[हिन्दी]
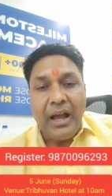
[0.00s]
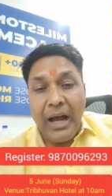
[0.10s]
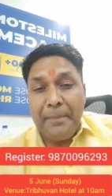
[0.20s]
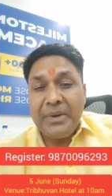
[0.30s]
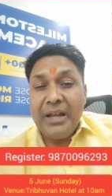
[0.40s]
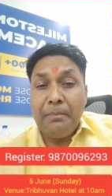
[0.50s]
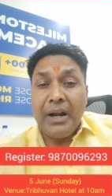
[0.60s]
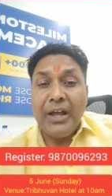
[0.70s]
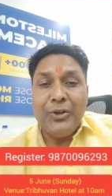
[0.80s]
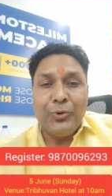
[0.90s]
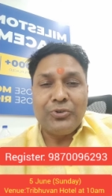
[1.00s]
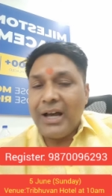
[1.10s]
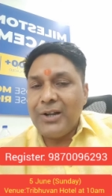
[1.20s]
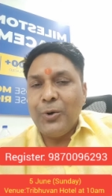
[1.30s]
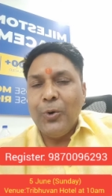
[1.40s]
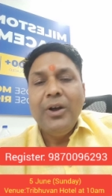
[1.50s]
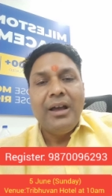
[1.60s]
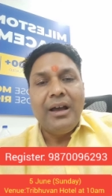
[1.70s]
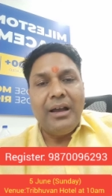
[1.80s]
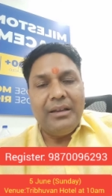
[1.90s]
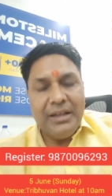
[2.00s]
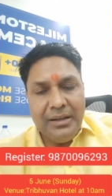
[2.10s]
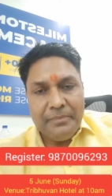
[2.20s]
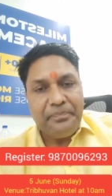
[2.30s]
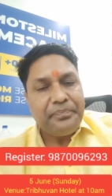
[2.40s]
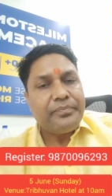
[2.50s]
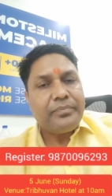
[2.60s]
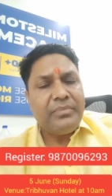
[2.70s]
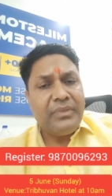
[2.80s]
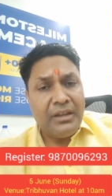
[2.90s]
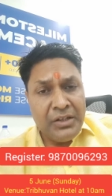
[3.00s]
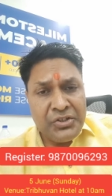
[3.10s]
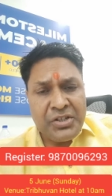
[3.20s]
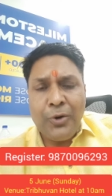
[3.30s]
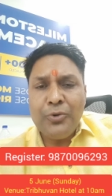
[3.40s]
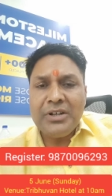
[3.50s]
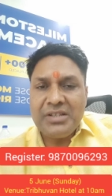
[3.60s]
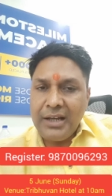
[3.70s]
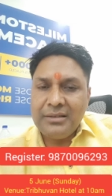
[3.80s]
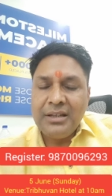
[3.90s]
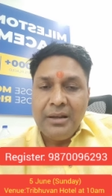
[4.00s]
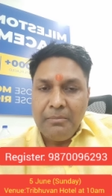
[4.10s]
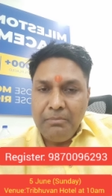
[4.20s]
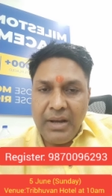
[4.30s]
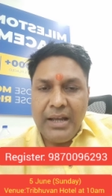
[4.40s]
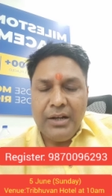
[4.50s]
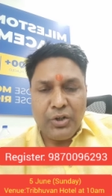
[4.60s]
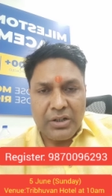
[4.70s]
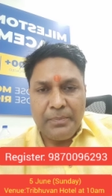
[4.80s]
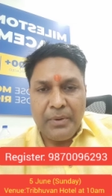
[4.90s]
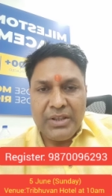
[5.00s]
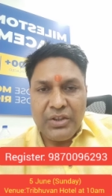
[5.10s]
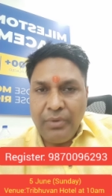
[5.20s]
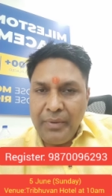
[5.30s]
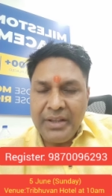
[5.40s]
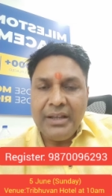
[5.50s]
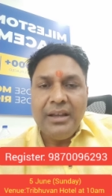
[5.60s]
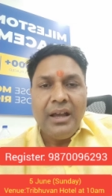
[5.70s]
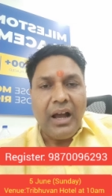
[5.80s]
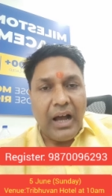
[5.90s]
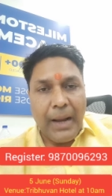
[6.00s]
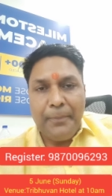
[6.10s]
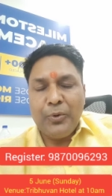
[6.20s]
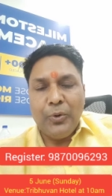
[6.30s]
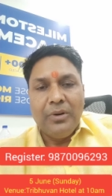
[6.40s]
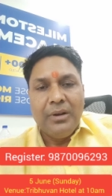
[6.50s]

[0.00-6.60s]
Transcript: आपका एक बड़ा योगदान हो इन इच्छाओं के साथ मैं डॉक्टर पवन द्विवेदी आपको